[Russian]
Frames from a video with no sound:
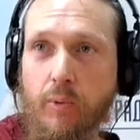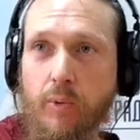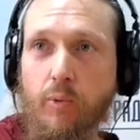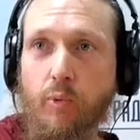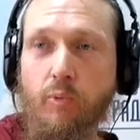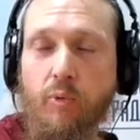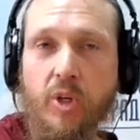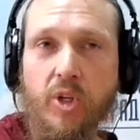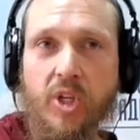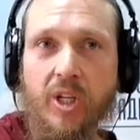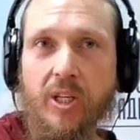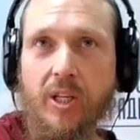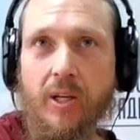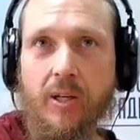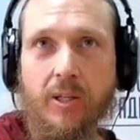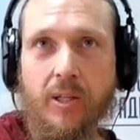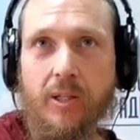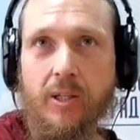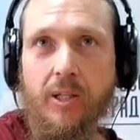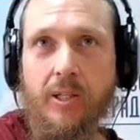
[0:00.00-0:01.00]
вот уважение к
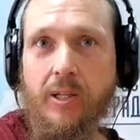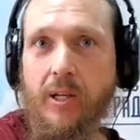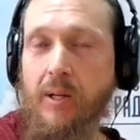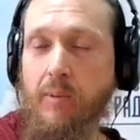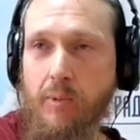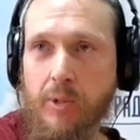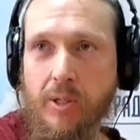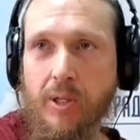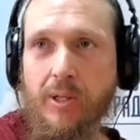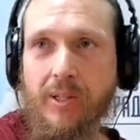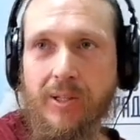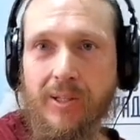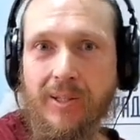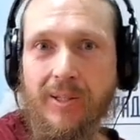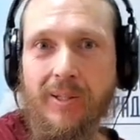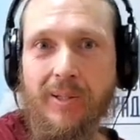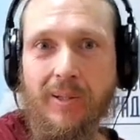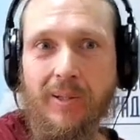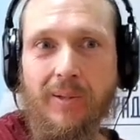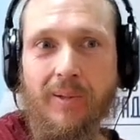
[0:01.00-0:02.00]
родителям, кстати,
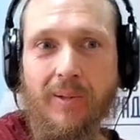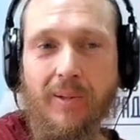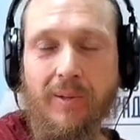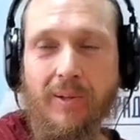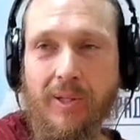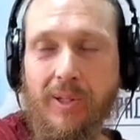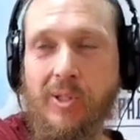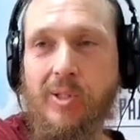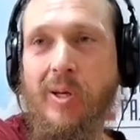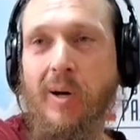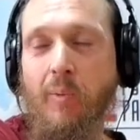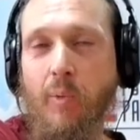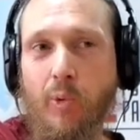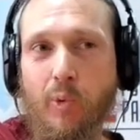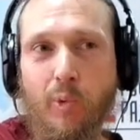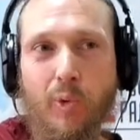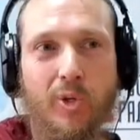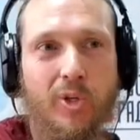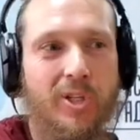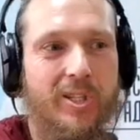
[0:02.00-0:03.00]
э, к
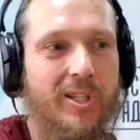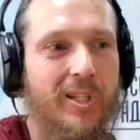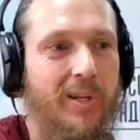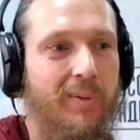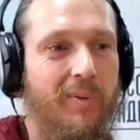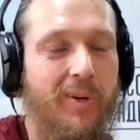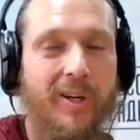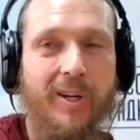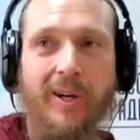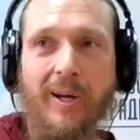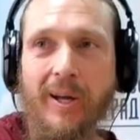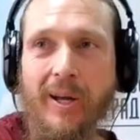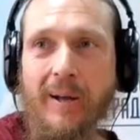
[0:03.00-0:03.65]
разговору о счастливых